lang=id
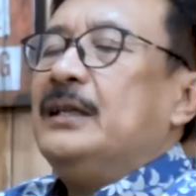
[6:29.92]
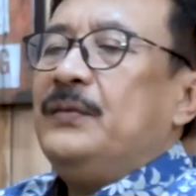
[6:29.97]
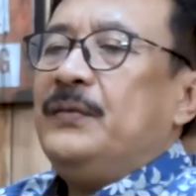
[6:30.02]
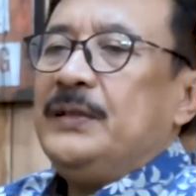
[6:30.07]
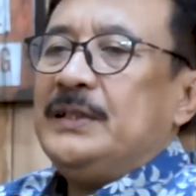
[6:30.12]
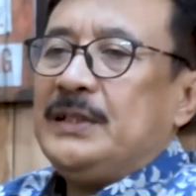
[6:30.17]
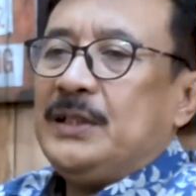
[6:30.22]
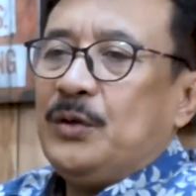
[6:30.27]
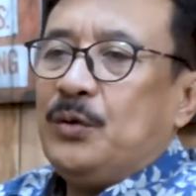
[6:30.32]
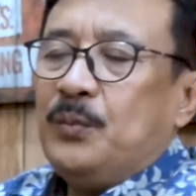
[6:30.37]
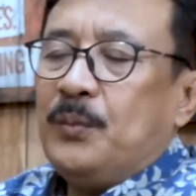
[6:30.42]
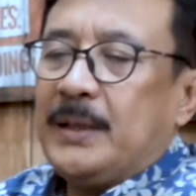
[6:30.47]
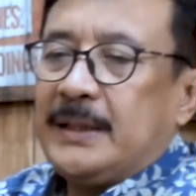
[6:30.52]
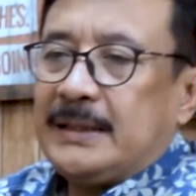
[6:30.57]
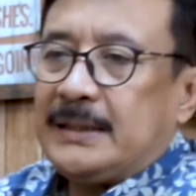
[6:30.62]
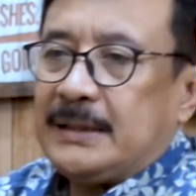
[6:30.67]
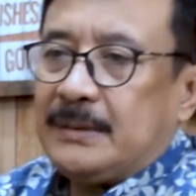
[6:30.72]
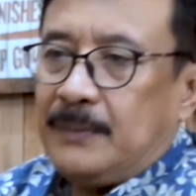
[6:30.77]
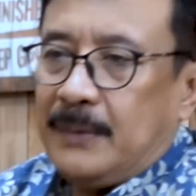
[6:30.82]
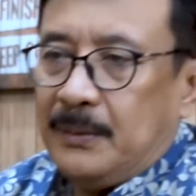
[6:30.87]
Divisi
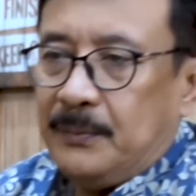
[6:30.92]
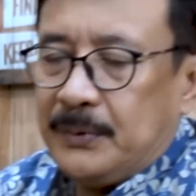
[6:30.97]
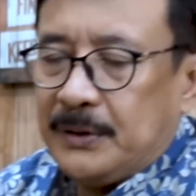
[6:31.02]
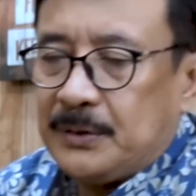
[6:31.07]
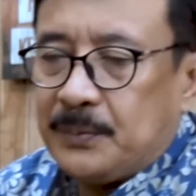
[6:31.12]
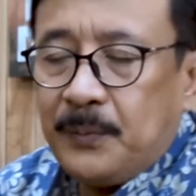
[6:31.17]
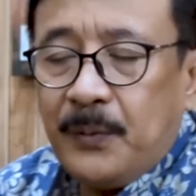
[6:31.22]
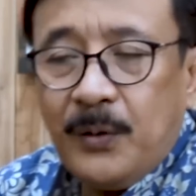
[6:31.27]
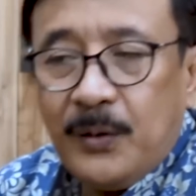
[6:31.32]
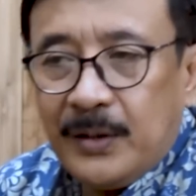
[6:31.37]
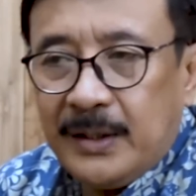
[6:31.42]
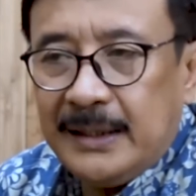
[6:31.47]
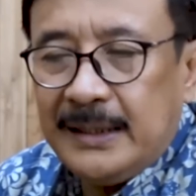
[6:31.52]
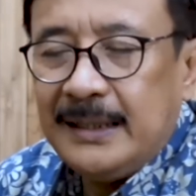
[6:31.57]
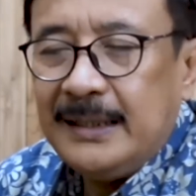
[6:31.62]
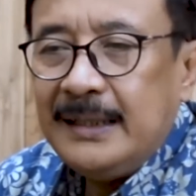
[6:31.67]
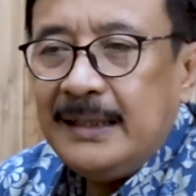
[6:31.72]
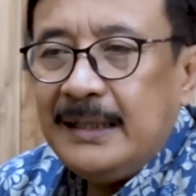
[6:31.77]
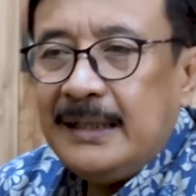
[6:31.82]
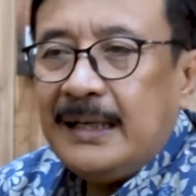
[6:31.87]
Humas Mabes
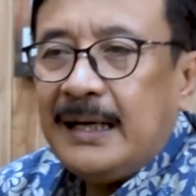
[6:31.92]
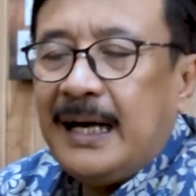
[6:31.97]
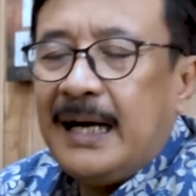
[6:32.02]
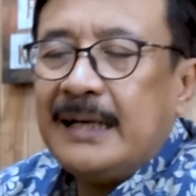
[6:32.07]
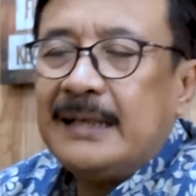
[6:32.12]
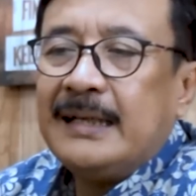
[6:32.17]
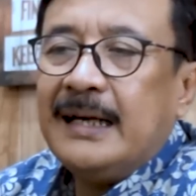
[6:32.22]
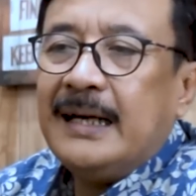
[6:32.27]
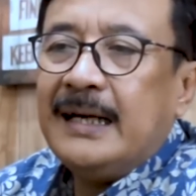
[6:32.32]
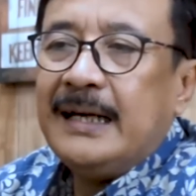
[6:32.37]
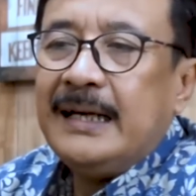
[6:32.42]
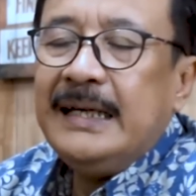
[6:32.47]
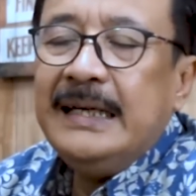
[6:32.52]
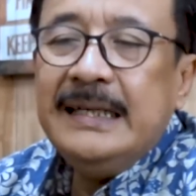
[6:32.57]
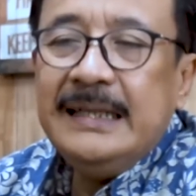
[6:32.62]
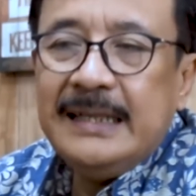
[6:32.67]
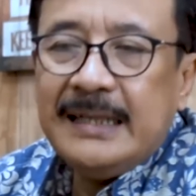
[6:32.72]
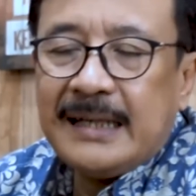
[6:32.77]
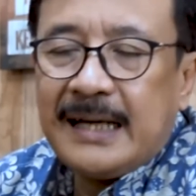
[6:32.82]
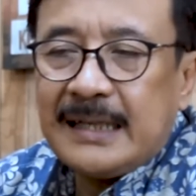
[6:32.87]
Polri, ada
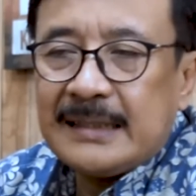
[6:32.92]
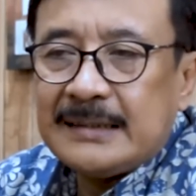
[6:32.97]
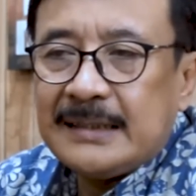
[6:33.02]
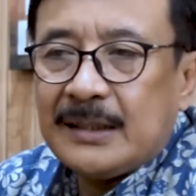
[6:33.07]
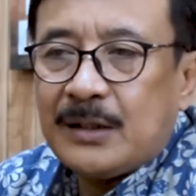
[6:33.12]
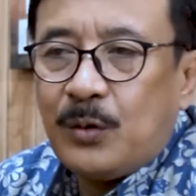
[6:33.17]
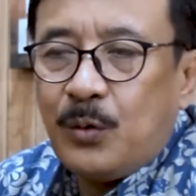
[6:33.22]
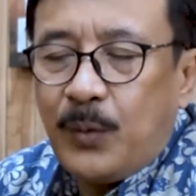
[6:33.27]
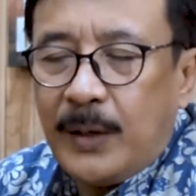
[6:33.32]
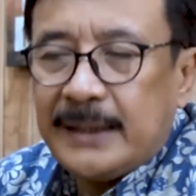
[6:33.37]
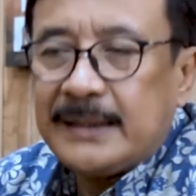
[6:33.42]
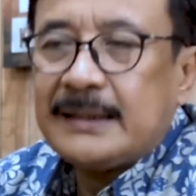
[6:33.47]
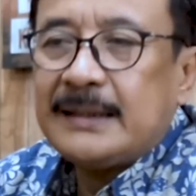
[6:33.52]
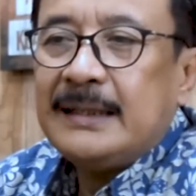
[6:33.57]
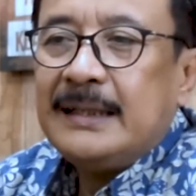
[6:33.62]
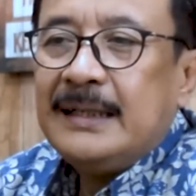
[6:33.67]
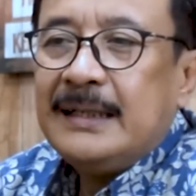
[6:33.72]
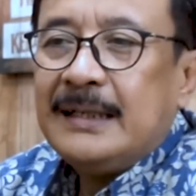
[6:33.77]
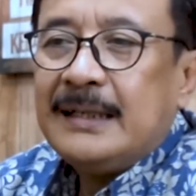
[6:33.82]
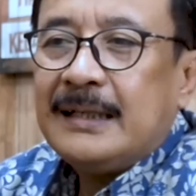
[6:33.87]
indikasi kuat
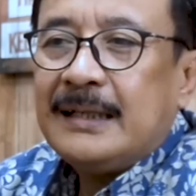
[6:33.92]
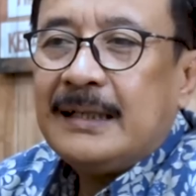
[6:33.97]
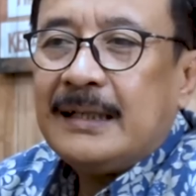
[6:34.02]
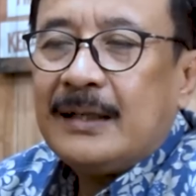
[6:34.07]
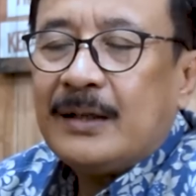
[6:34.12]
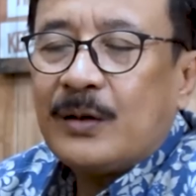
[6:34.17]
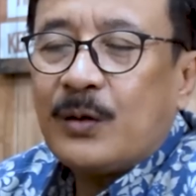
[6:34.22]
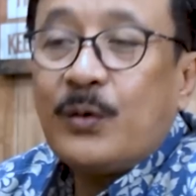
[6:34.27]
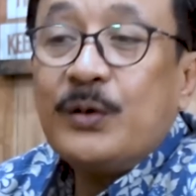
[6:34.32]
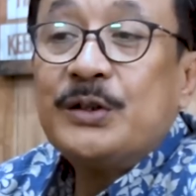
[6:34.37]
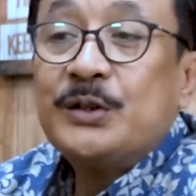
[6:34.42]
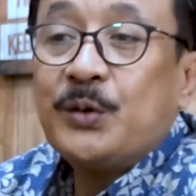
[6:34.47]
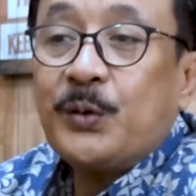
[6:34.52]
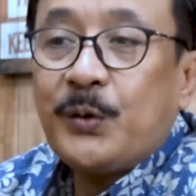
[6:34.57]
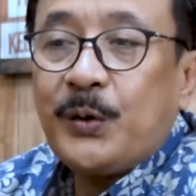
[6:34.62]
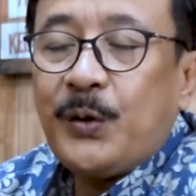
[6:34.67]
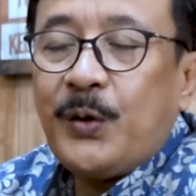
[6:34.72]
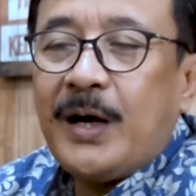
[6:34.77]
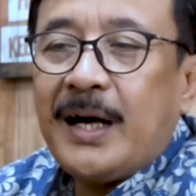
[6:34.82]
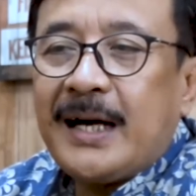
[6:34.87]
Roy
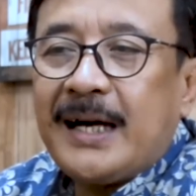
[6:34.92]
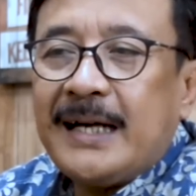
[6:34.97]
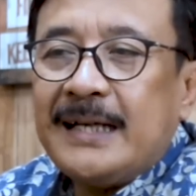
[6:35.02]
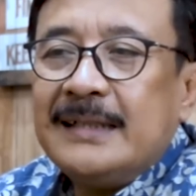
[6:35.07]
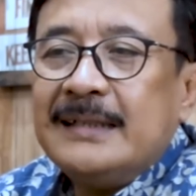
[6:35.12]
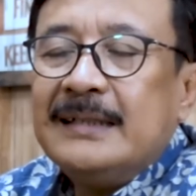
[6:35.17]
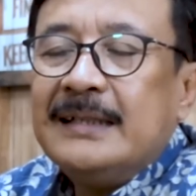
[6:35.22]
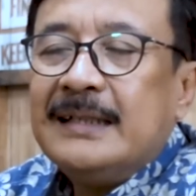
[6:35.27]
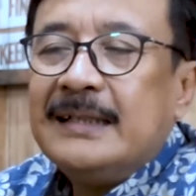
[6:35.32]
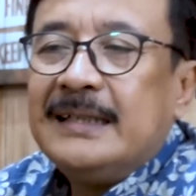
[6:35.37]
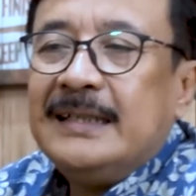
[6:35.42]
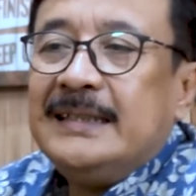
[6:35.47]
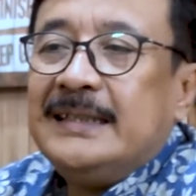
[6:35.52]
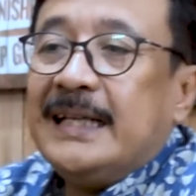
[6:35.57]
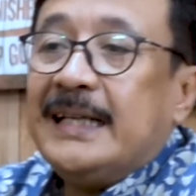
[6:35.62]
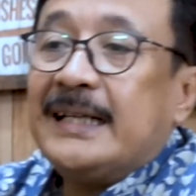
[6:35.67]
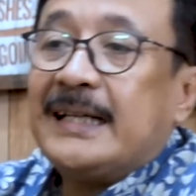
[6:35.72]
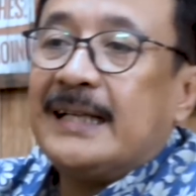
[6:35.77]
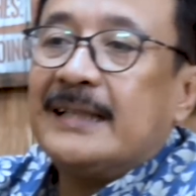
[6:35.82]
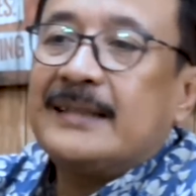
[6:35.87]
Suryo akan
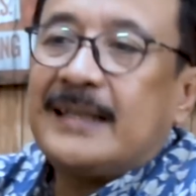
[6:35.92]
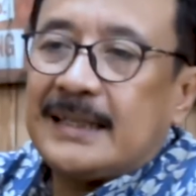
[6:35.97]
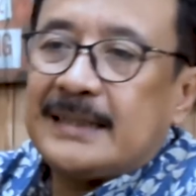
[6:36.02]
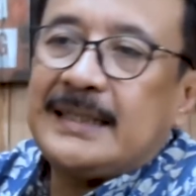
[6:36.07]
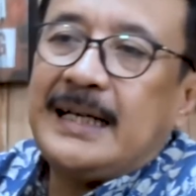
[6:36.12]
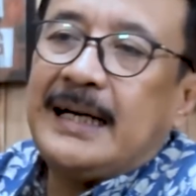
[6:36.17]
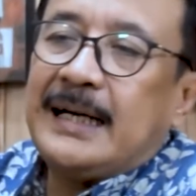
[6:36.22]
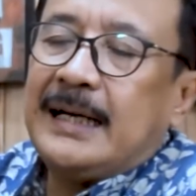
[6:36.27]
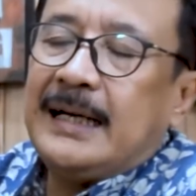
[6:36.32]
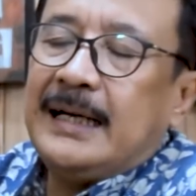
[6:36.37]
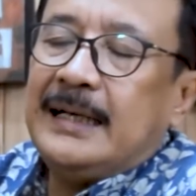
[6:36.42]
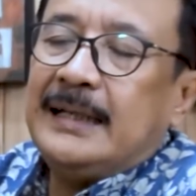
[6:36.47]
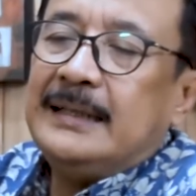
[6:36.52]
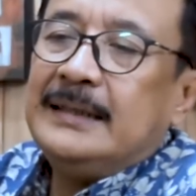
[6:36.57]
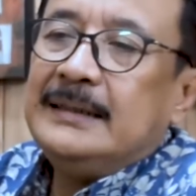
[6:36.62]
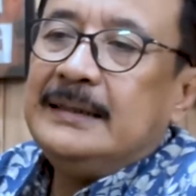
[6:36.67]
dijadikan tersangka.